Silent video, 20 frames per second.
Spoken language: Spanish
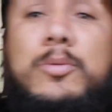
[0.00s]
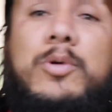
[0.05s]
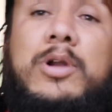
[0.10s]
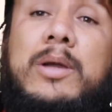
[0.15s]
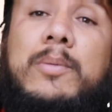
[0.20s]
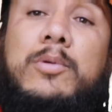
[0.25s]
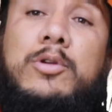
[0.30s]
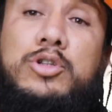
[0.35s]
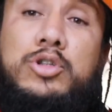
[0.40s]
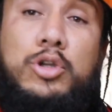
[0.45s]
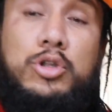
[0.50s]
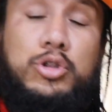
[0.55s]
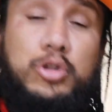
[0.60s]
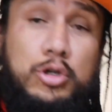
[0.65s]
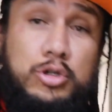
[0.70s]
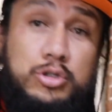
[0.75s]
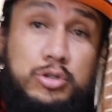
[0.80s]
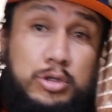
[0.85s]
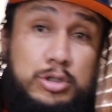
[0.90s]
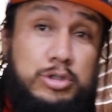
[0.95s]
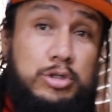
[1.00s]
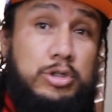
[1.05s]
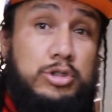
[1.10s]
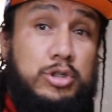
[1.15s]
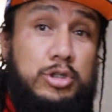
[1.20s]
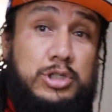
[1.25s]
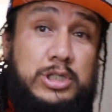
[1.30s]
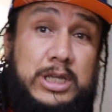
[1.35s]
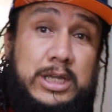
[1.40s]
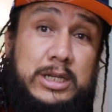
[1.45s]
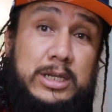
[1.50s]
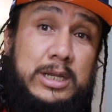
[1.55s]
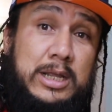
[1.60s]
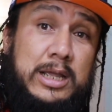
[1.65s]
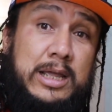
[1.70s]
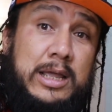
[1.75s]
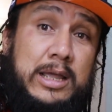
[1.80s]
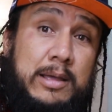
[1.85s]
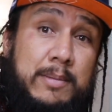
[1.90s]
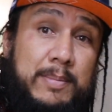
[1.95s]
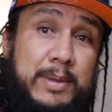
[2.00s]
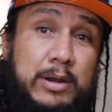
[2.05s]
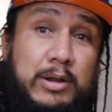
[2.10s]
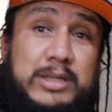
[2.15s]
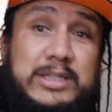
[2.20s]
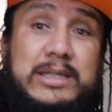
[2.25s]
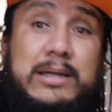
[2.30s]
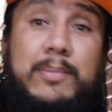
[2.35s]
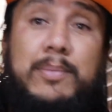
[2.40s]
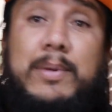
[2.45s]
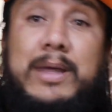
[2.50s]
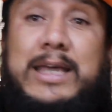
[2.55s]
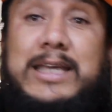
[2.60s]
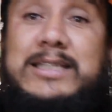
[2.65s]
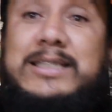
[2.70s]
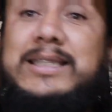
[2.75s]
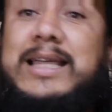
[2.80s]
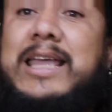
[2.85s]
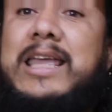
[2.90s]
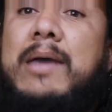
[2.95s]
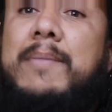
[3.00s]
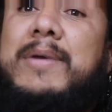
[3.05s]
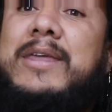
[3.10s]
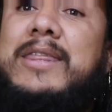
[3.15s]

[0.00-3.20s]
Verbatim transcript: Yo, por ejemplo, estoy tosco, estoy tosquín. Pero esta es talla